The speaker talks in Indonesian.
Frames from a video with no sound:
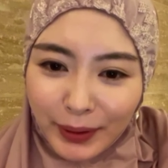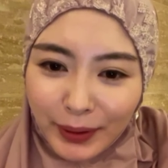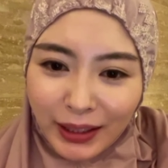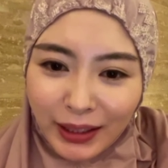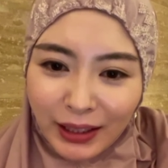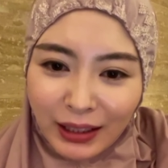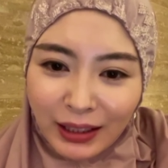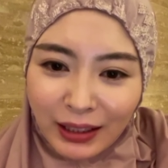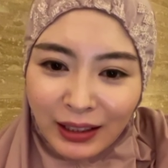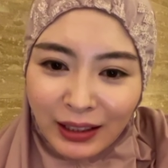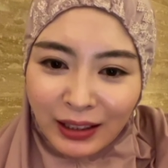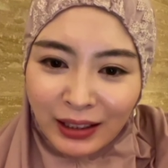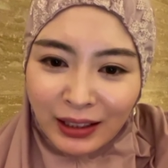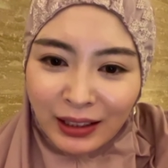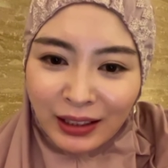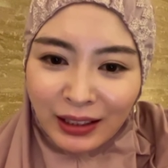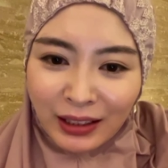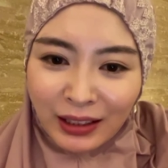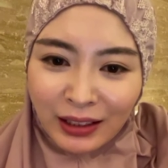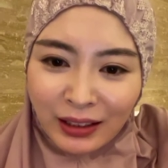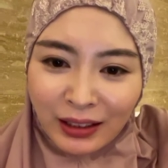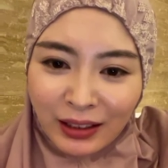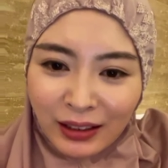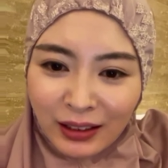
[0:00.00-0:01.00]
Apa?
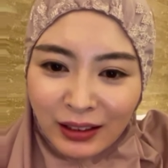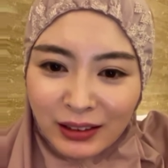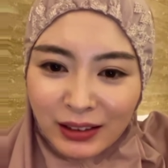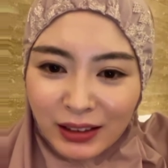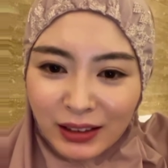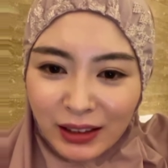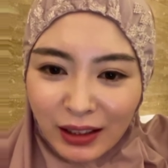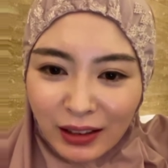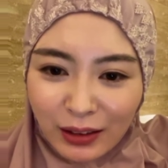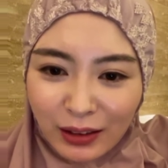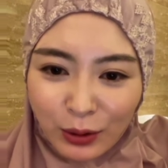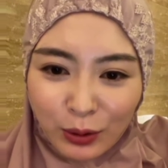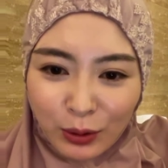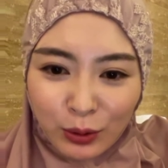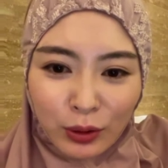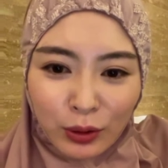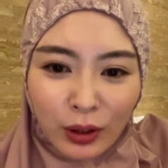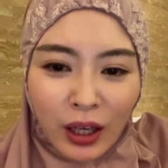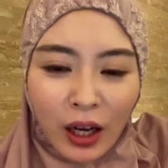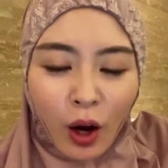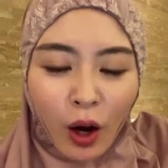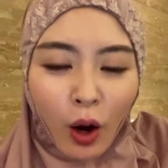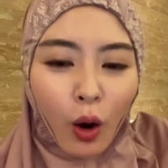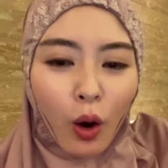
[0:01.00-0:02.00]

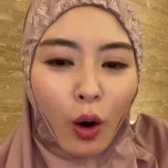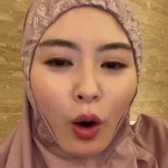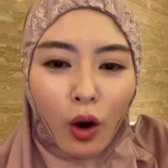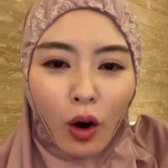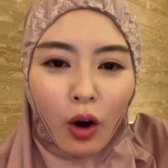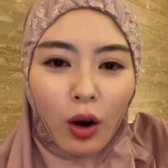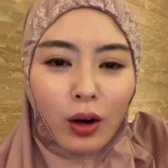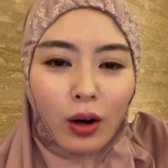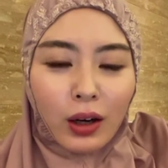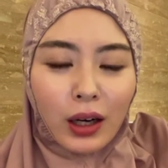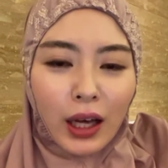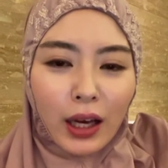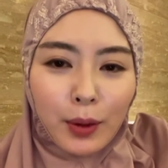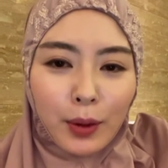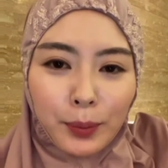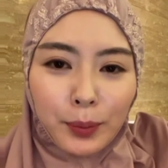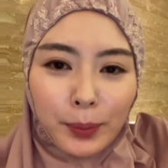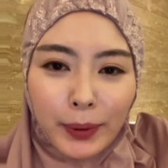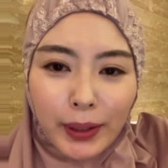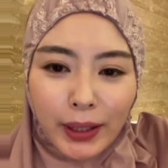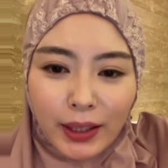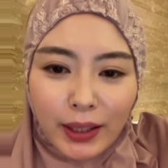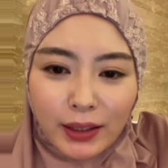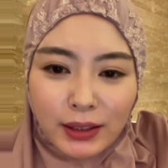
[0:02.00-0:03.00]
Calon, oh
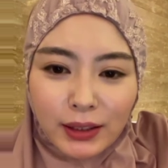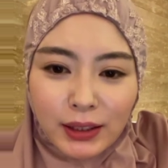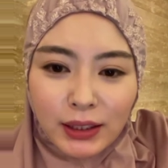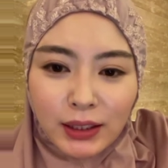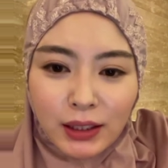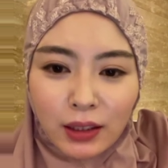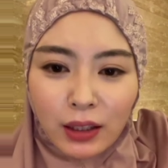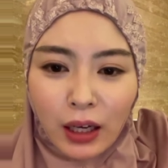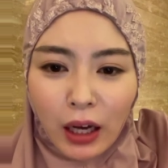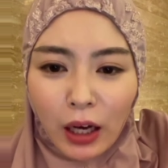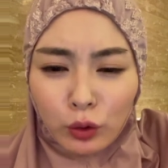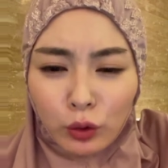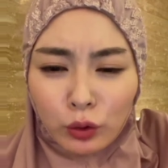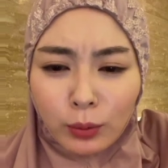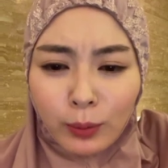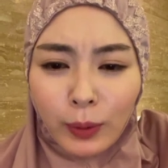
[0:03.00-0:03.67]
live bareng.